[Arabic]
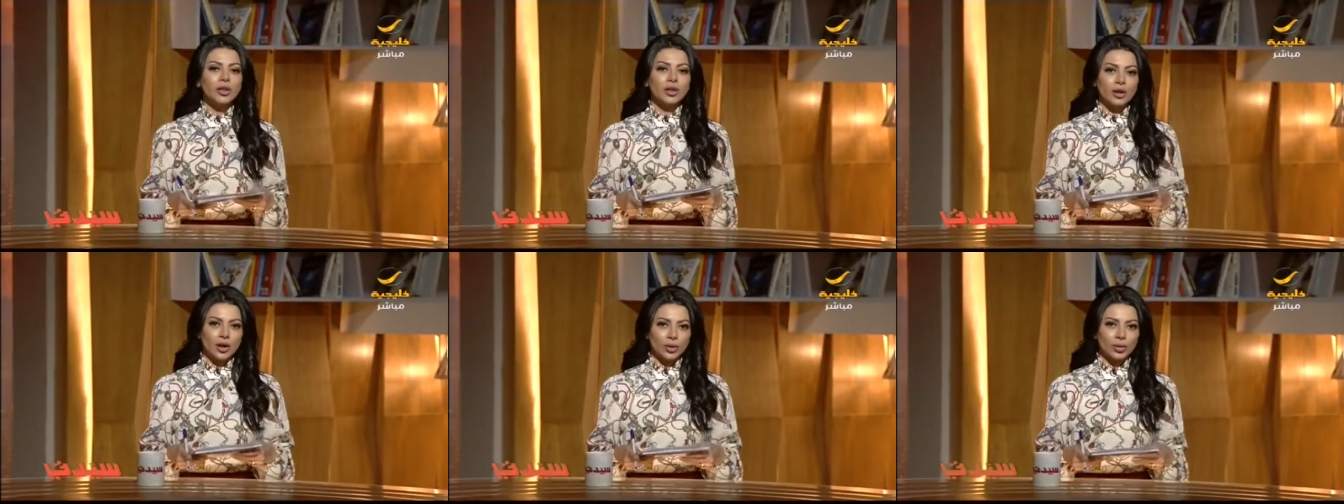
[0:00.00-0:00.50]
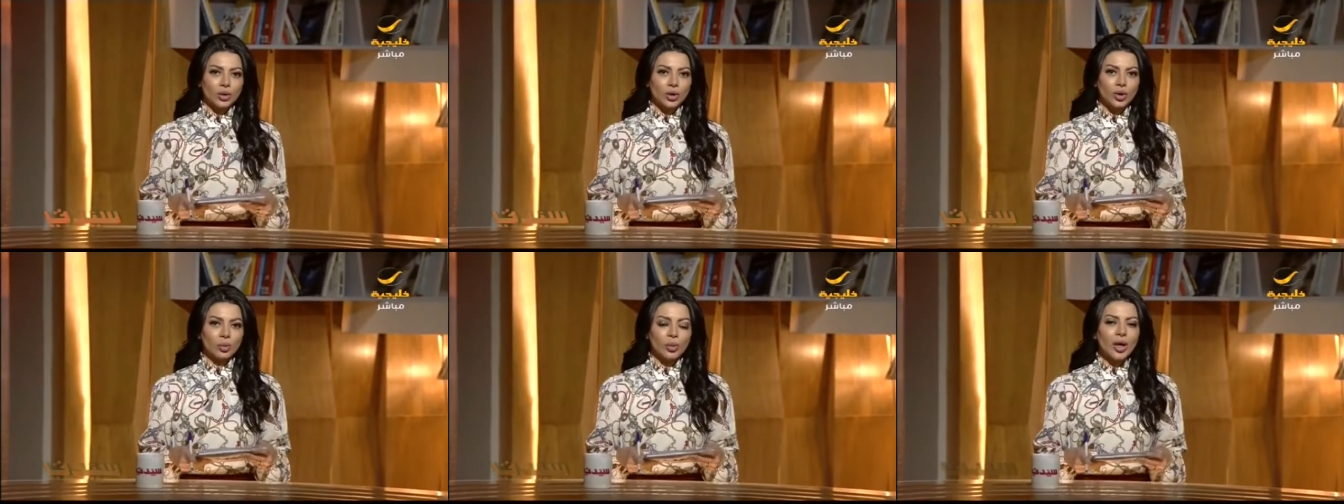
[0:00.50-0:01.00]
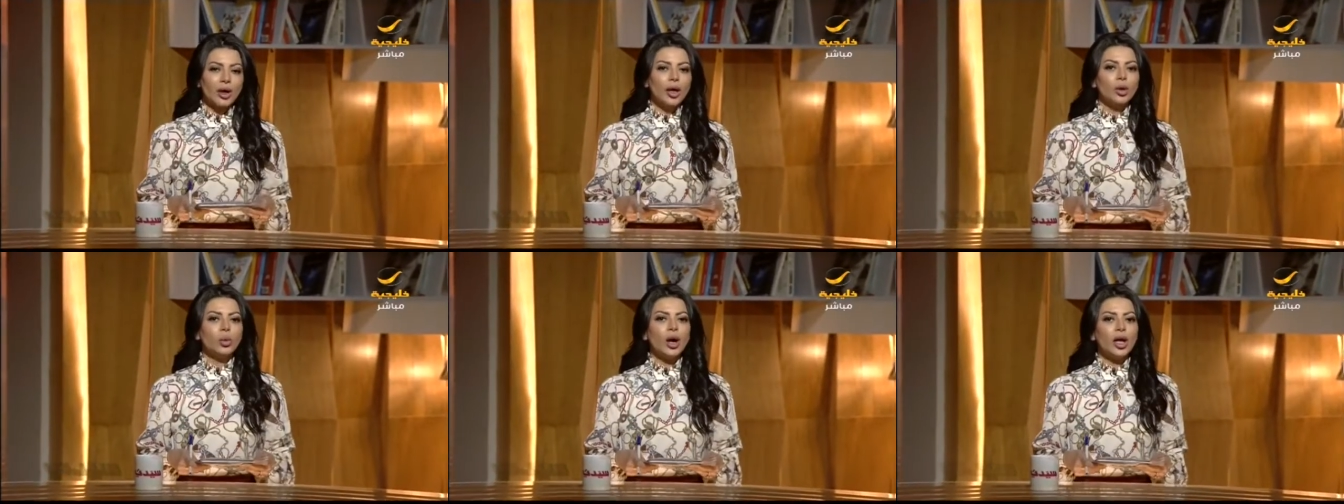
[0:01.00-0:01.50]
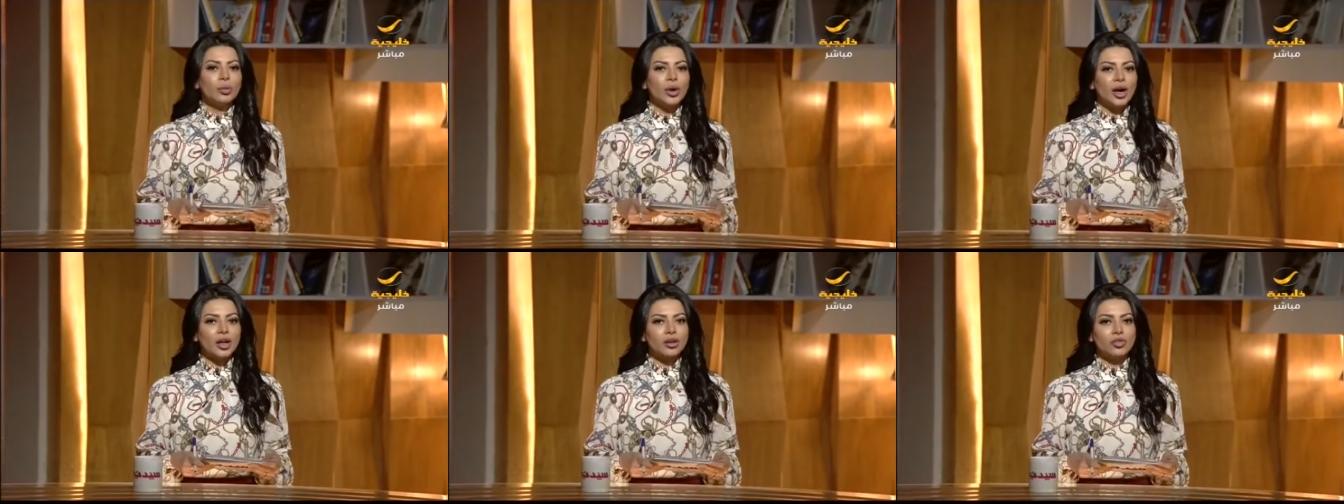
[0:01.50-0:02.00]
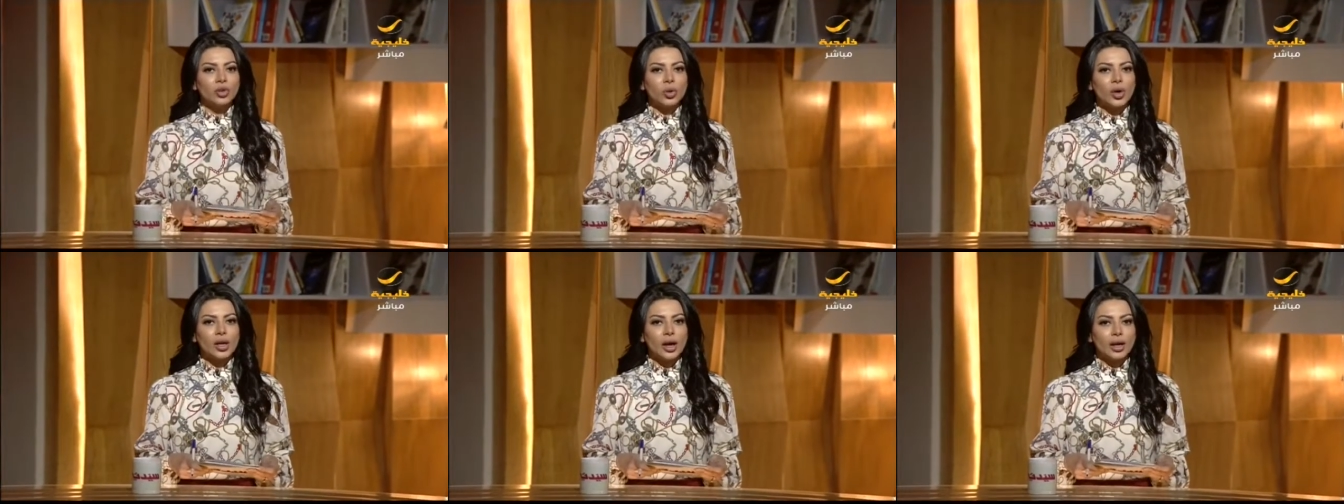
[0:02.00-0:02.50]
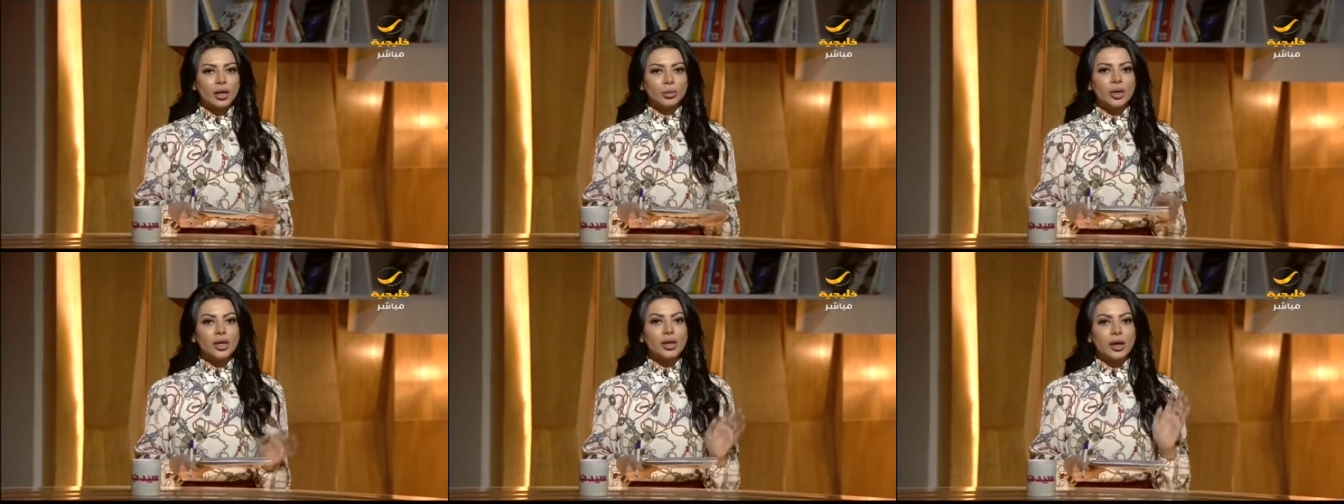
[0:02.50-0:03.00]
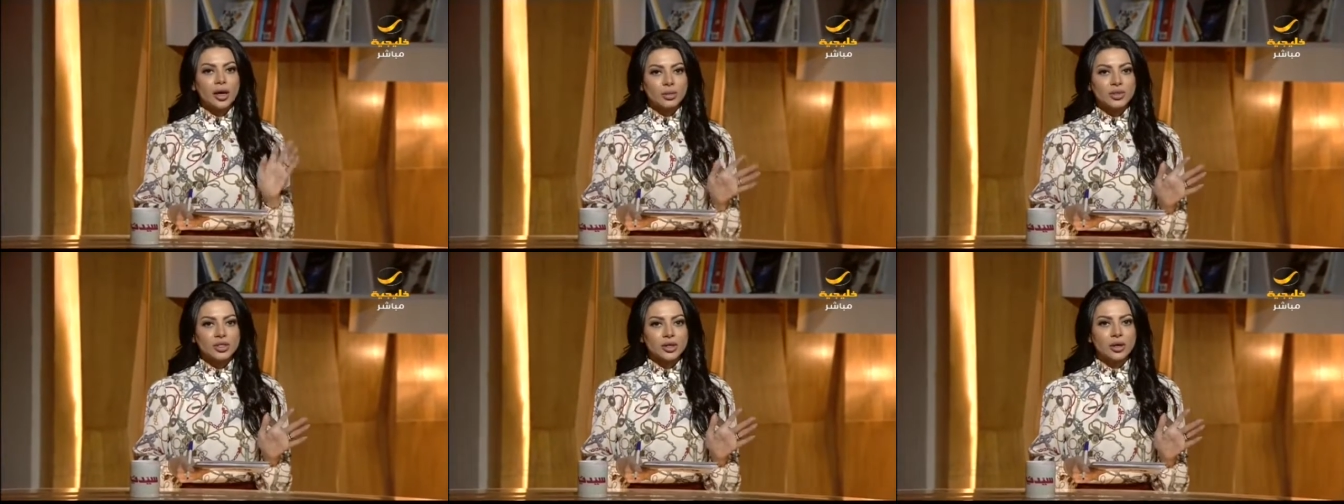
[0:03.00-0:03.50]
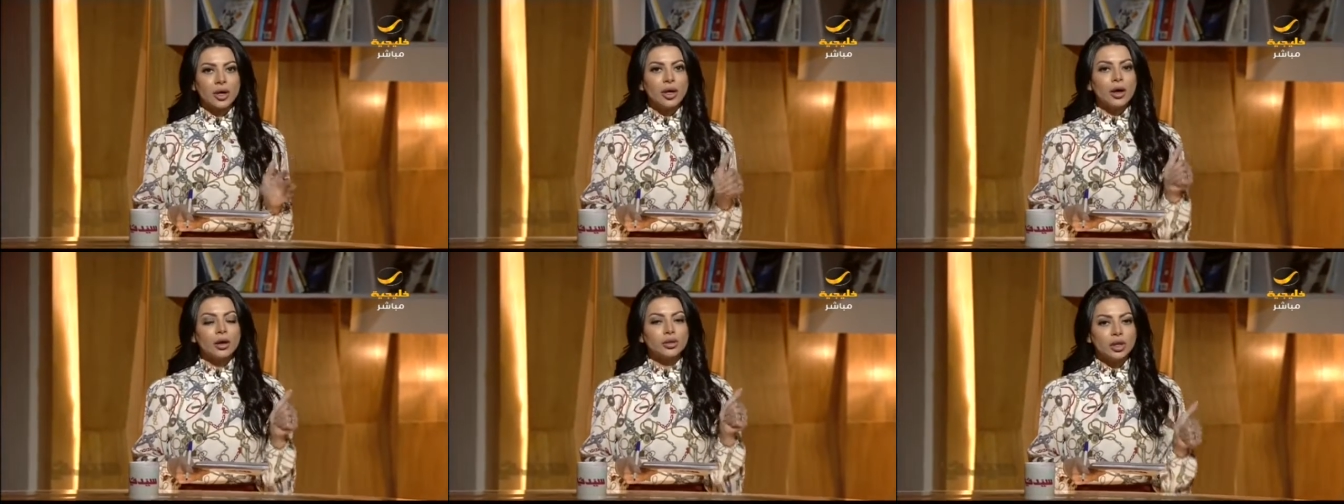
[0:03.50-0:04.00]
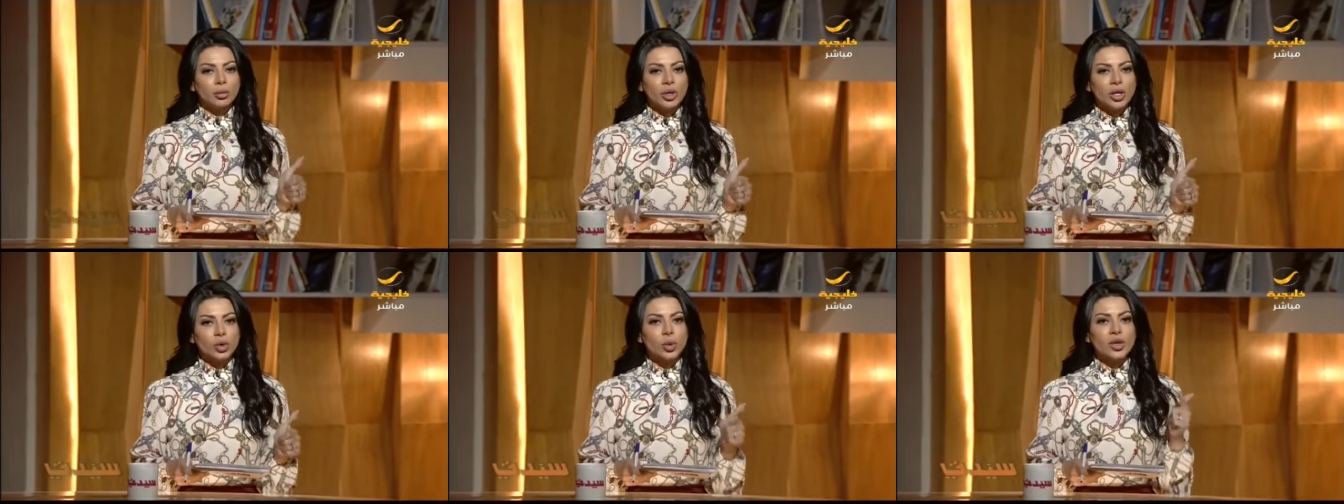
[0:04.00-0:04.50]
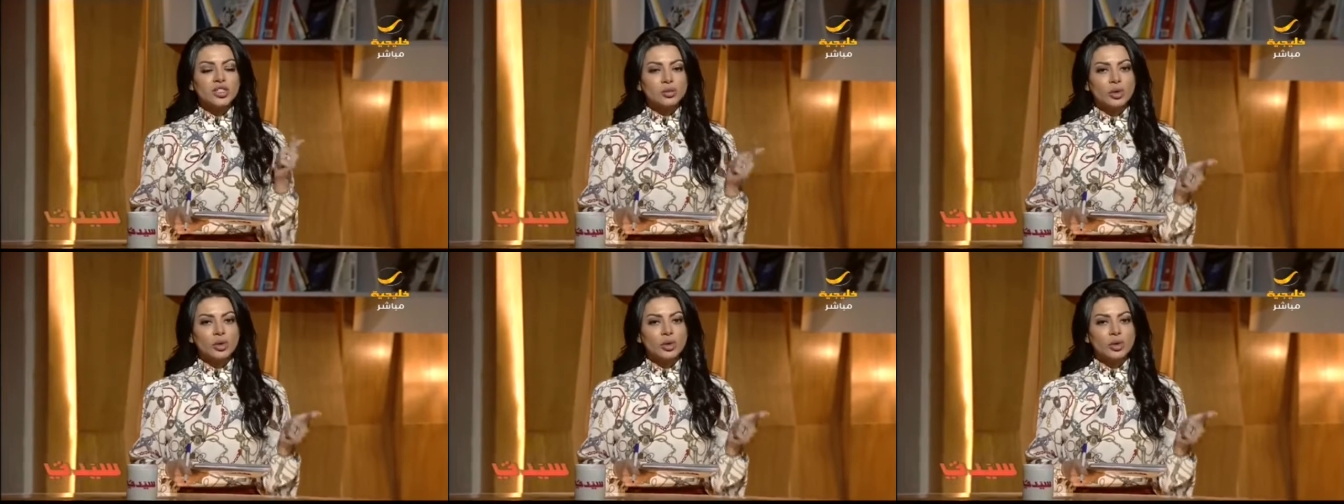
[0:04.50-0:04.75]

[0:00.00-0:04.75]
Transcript: راح أقول لكم أنواع المعارف في اللغة العربية خمسة الضمير واسم